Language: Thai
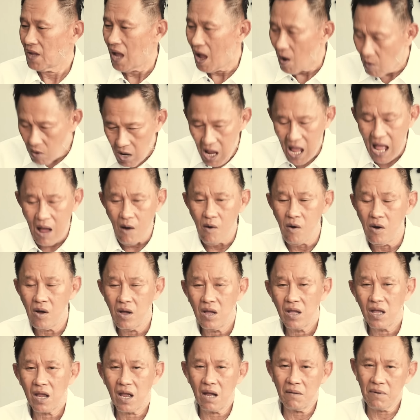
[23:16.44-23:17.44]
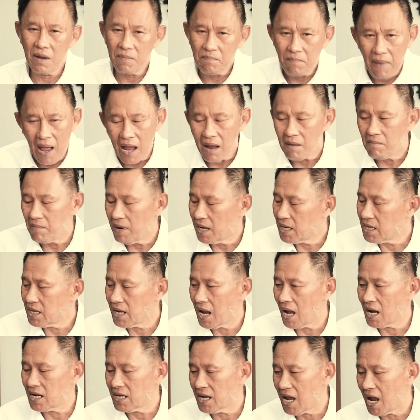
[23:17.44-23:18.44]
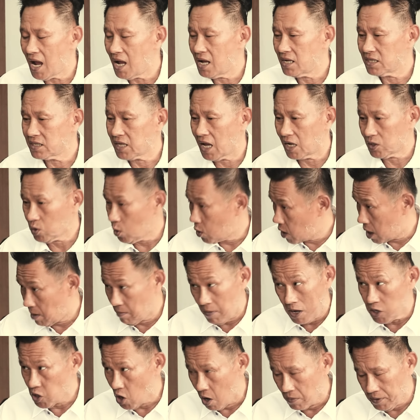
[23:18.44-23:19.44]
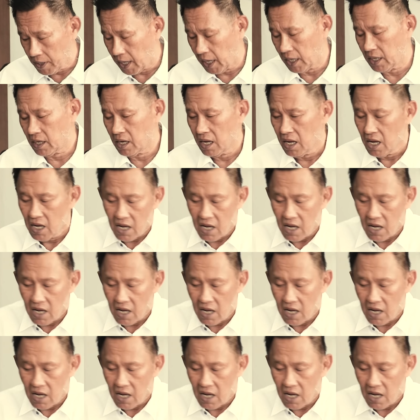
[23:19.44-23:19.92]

เอาก็เอาก็ไปปักเบ็ดหนักแย่แต่ตัวเองไม่ยอมกิน